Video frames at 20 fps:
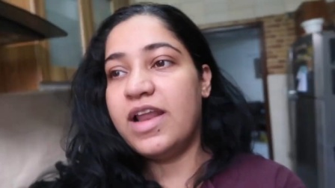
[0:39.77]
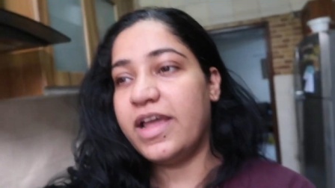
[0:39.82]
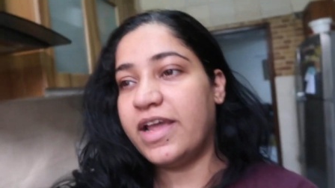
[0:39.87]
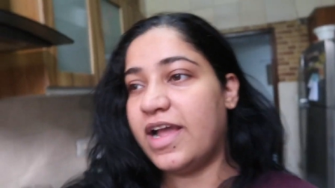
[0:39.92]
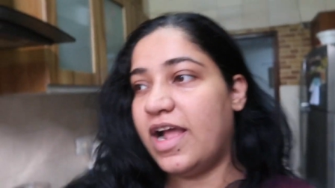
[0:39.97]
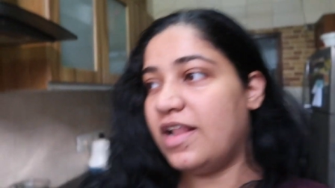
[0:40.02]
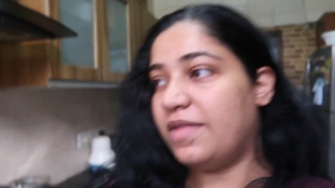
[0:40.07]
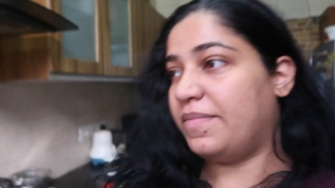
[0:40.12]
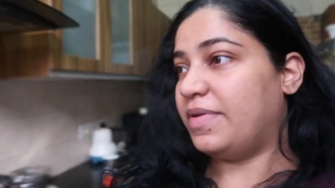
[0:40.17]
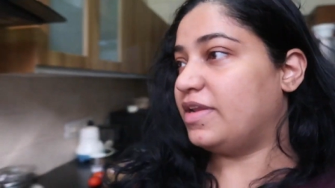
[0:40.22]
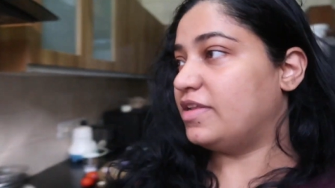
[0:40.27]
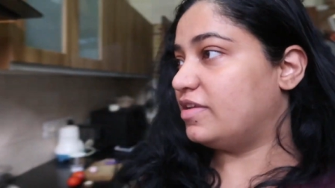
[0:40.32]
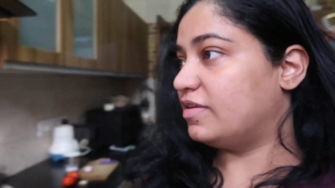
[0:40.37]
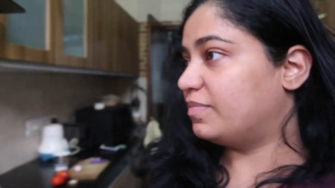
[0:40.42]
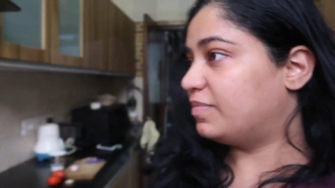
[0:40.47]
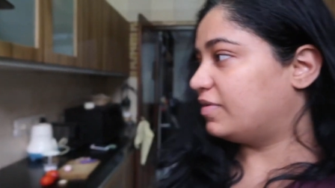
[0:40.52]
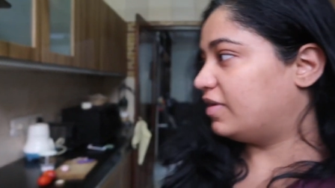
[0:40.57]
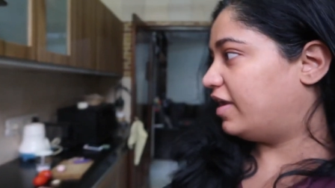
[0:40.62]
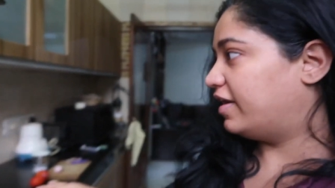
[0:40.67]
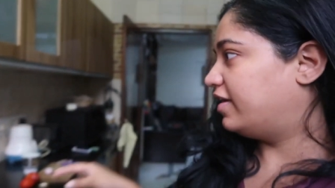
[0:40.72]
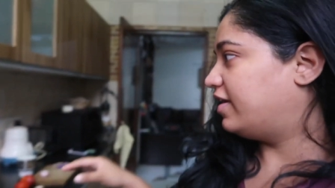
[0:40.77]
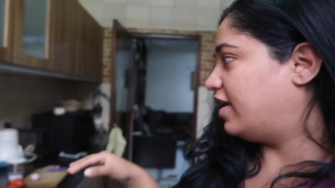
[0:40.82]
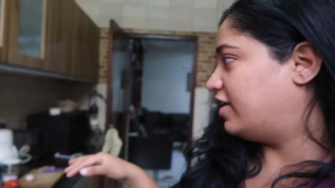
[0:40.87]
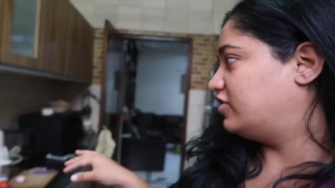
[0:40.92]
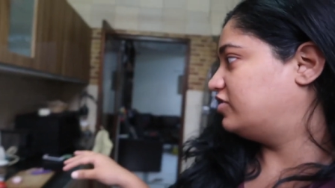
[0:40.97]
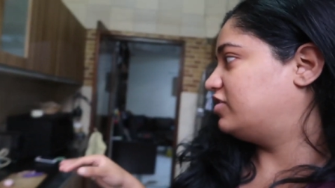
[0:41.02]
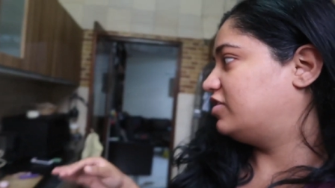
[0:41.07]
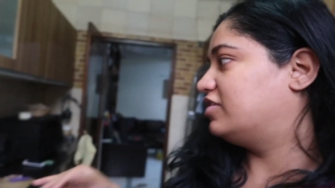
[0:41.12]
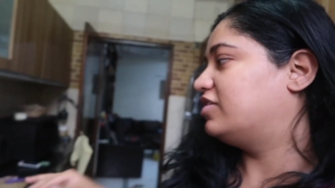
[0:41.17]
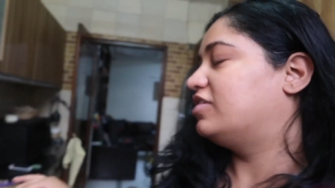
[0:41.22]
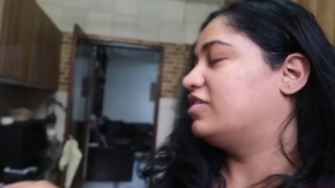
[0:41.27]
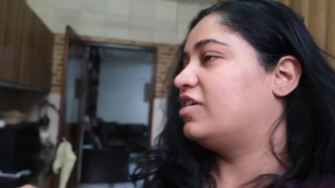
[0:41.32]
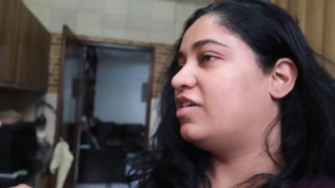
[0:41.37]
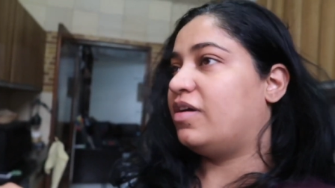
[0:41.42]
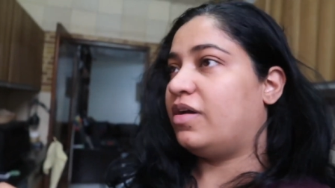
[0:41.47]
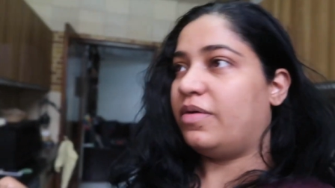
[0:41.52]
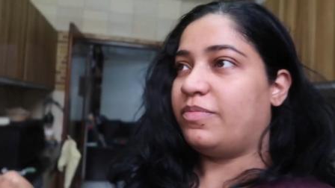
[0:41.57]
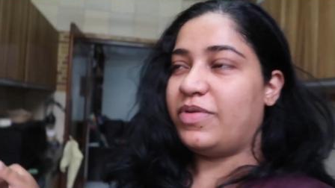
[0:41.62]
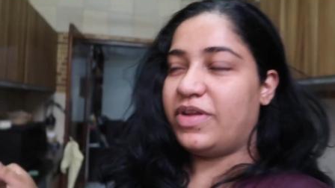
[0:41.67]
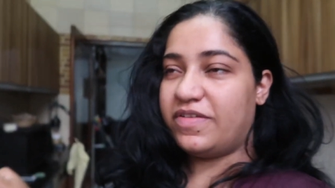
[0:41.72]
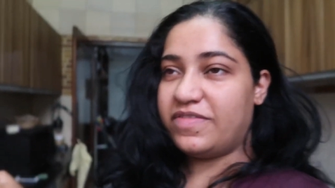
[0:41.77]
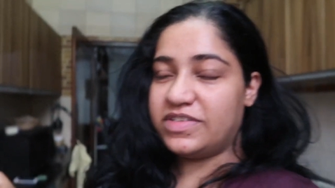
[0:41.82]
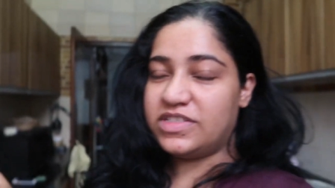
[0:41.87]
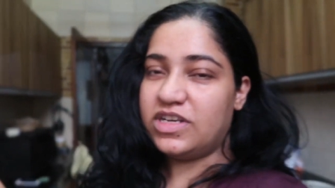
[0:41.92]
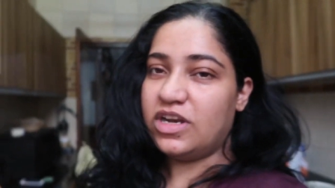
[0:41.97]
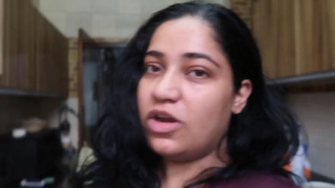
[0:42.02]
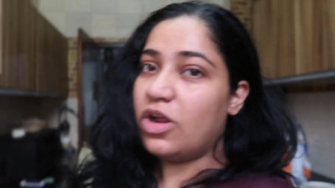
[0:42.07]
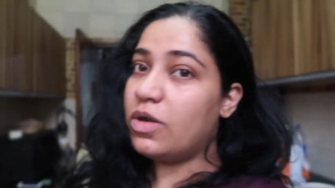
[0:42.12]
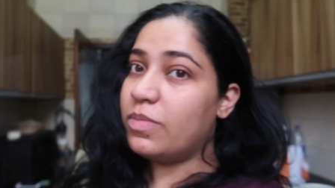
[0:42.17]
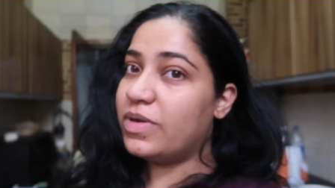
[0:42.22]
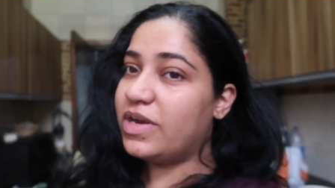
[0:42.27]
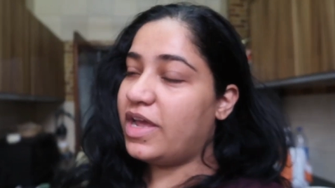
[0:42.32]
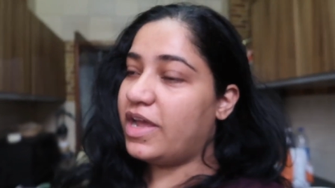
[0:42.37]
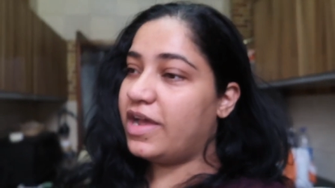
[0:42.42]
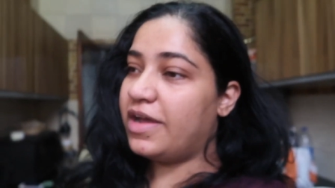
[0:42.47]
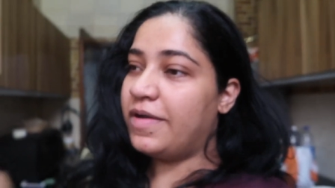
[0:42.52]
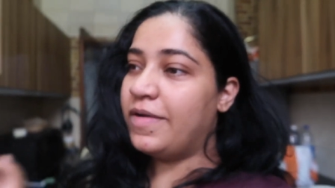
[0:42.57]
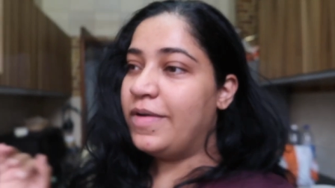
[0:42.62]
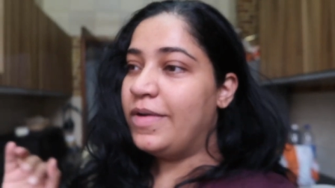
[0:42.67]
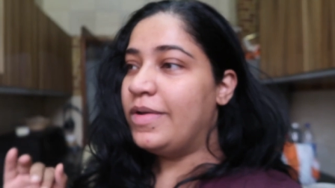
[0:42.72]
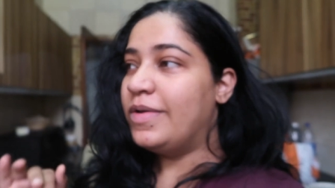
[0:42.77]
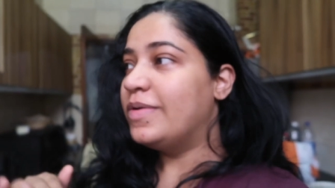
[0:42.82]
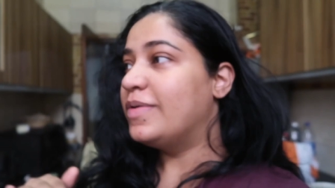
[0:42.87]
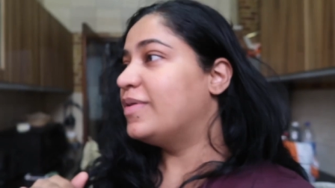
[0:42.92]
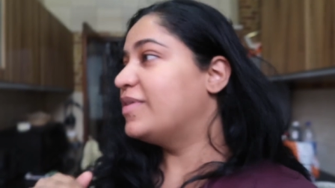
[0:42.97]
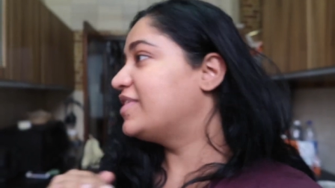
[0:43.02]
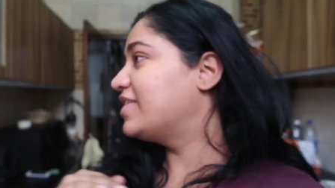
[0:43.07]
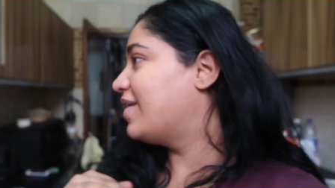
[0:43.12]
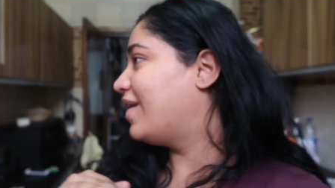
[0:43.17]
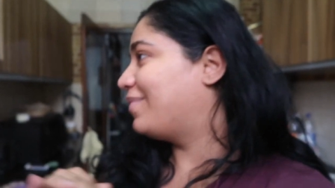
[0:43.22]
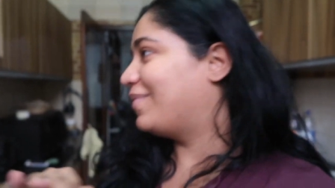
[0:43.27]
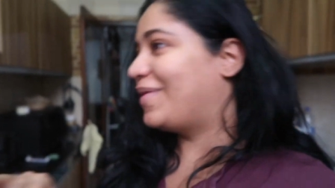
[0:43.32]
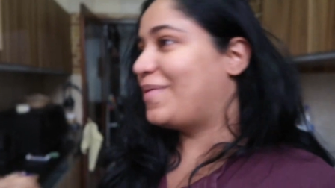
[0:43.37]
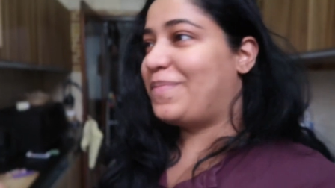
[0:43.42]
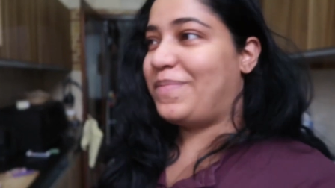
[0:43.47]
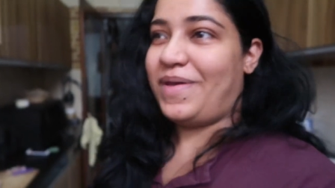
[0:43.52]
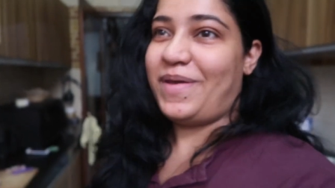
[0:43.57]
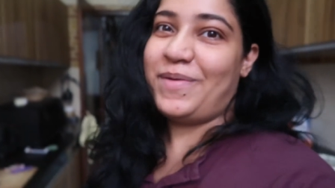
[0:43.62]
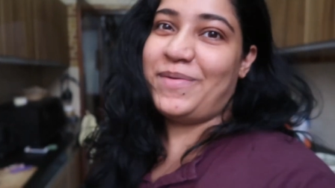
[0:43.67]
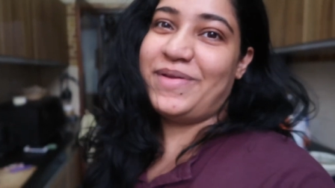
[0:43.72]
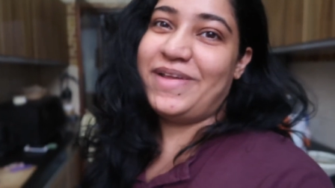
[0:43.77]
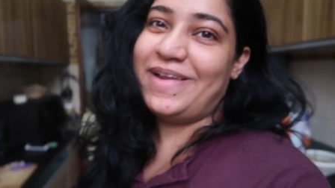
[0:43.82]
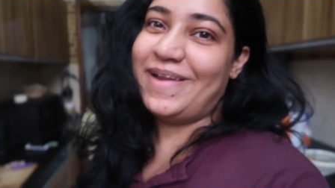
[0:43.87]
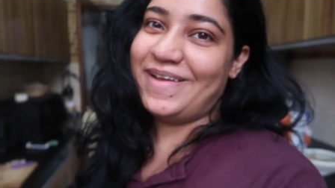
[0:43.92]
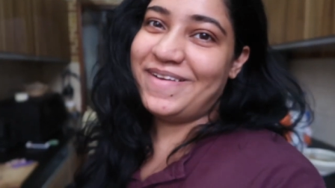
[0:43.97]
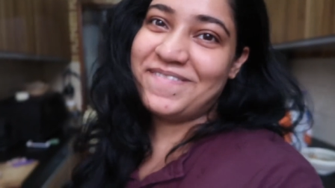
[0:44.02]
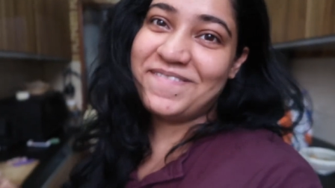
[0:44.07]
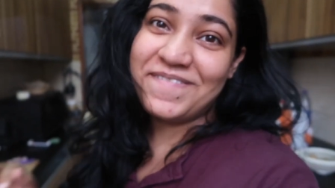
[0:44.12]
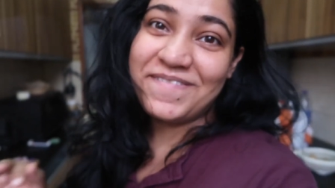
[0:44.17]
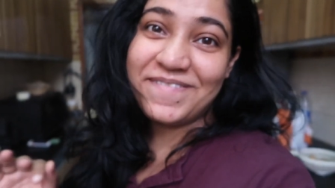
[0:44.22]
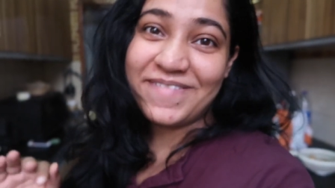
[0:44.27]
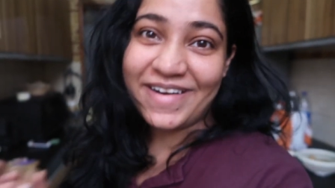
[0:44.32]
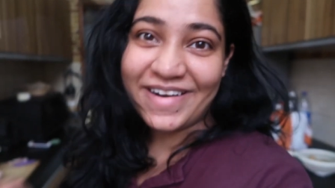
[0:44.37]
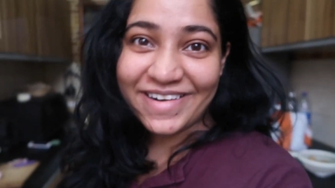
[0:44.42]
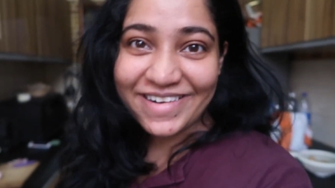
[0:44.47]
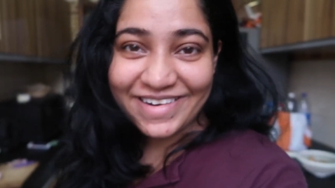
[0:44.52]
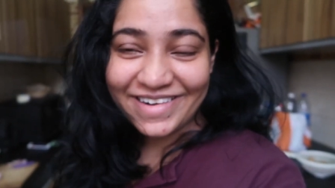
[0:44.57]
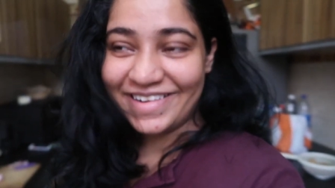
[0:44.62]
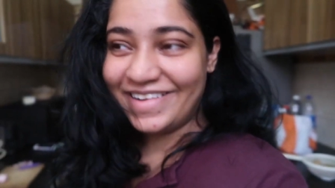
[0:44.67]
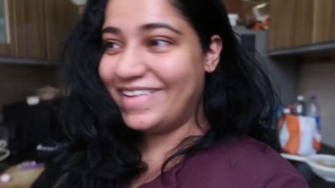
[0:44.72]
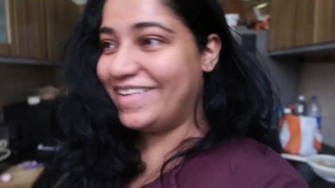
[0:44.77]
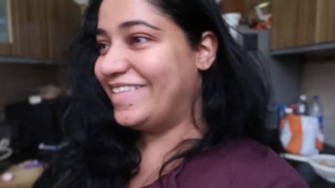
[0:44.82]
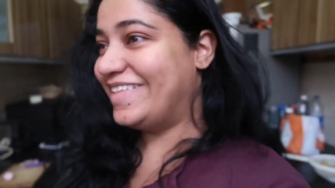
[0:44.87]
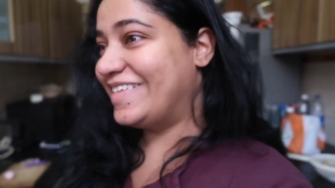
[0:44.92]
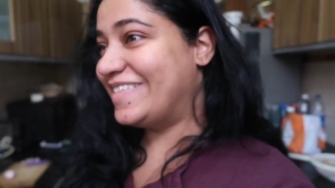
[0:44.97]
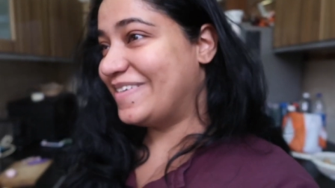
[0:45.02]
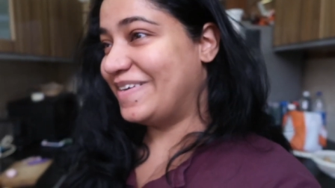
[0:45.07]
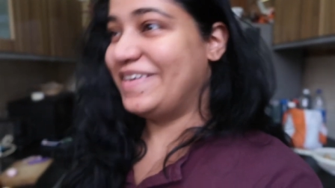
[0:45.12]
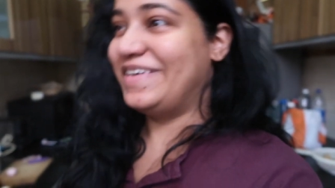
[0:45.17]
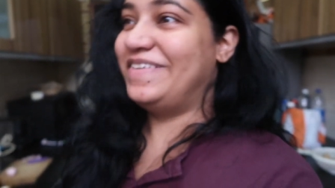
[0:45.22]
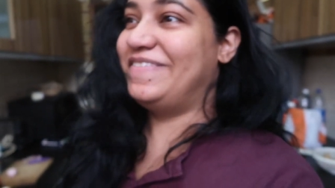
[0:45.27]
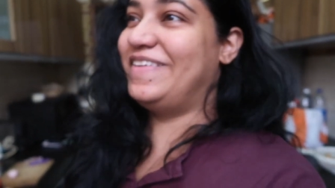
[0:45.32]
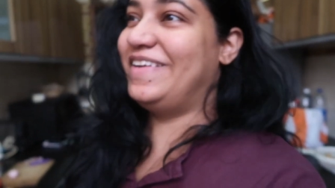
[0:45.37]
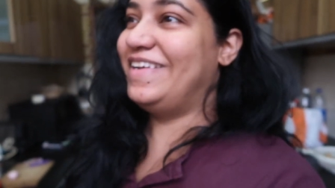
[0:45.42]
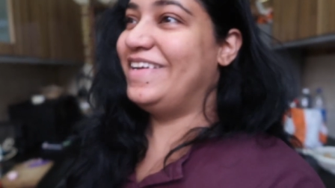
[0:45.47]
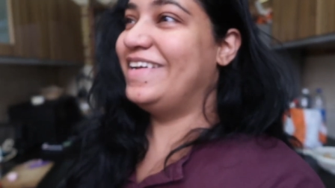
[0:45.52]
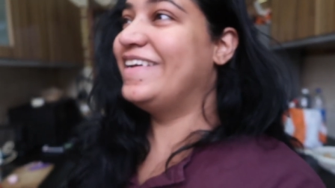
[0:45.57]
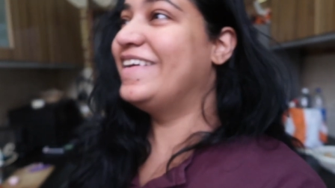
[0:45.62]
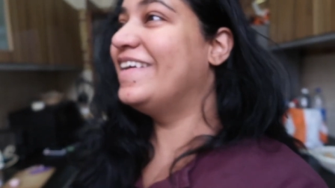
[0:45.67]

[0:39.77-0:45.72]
लाइक कल मैंने जब लाइक लंच एंड ब्रेकफास्ट रोल बनाया तो उसके बाद मेरे पैरों की लाइक वाट लग गई थी सॉलिड वाली